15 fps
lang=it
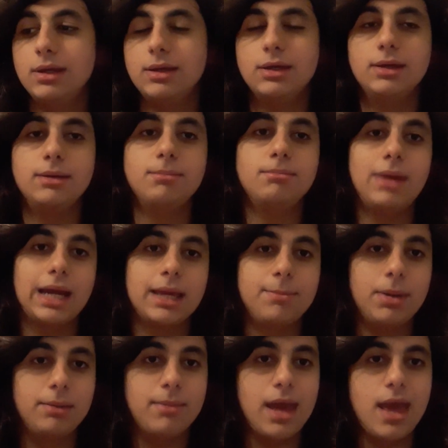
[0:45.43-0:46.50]
eh, ma che
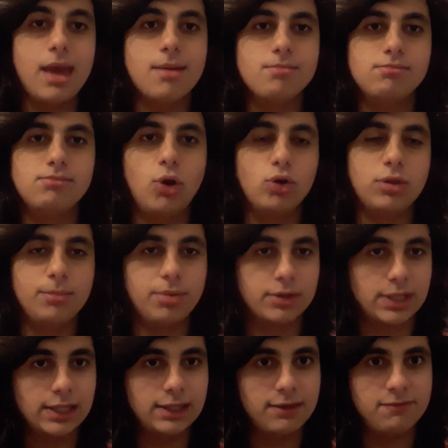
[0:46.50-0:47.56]
per me è molto
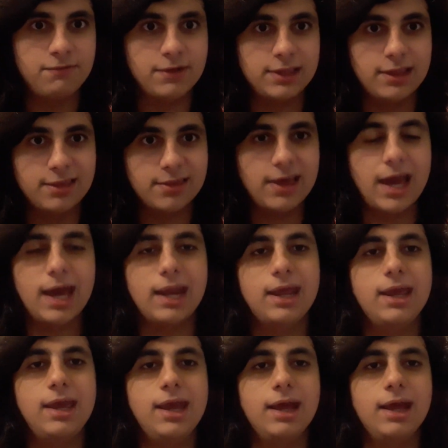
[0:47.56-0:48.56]
importante enfatizzare